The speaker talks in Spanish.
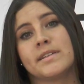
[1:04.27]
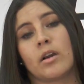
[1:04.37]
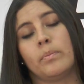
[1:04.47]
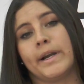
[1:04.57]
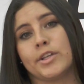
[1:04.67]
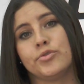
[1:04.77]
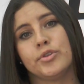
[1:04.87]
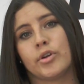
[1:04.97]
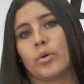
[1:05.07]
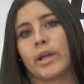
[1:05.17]
pensarlo para
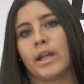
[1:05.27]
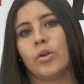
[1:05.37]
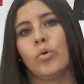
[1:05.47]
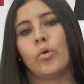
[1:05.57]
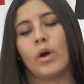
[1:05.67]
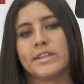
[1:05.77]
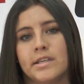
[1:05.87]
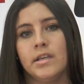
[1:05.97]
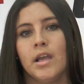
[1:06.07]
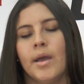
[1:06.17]
Junior, aunque él no jugó
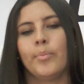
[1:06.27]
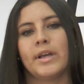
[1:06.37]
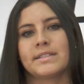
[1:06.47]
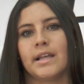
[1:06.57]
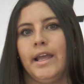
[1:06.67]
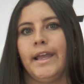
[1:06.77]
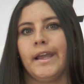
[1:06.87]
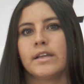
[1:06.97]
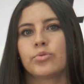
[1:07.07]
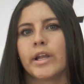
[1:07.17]
allí, pues
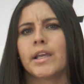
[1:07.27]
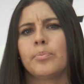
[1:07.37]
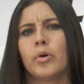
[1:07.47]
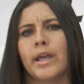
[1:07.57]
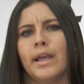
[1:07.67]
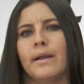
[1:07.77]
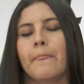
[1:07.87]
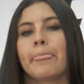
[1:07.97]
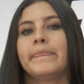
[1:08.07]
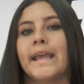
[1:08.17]
eh, es un equipo que
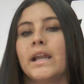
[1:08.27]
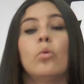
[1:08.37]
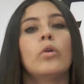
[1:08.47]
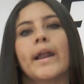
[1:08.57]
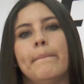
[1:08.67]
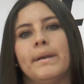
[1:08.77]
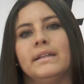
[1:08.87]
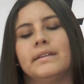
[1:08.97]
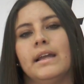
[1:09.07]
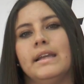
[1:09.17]
tiene un gran
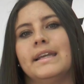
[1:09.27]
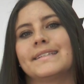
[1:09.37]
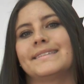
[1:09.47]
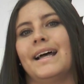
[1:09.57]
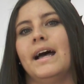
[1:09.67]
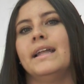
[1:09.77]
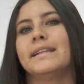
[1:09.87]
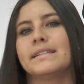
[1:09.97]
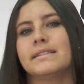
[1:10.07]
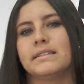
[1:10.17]
plantel y está
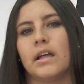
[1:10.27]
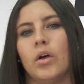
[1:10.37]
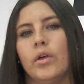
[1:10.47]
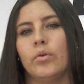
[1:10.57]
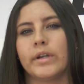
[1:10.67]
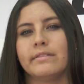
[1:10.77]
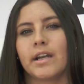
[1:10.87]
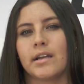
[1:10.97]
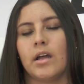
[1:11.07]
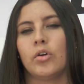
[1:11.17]
necesitado de un
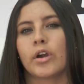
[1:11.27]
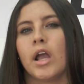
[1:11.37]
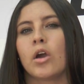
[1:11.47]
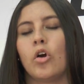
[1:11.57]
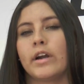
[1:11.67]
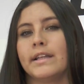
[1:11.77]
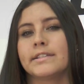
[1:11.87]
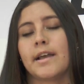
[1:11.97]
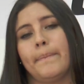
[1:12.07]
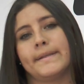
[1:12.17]
entrenador con
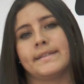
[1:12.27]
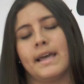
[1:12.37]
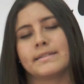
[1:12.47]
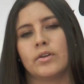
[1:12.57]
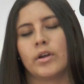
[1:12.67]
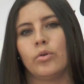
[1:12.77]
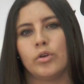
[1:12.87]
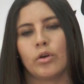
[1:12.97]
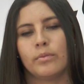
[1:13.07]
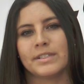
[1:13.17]
grandes capacidades. Creo que
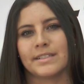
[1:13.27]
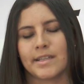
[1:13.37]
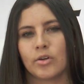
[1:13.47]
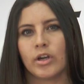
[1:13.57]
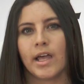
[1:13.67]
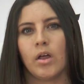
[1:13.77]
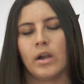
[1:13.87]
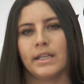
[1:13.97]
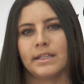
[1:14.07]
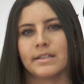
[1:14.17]
Julio Comesaña no le ha dado
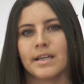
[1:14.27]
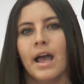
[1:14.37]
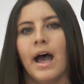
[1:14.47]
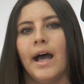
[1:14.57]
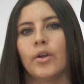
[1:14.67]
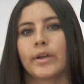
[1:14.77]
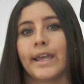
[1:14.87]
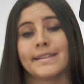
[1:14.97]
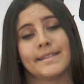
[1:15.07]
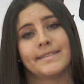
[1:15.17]
la talla a lo
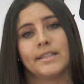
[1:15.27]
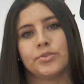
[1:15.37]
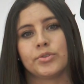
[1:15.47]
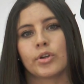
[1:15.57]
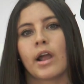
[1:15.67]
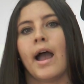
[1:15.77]
que es este Junior.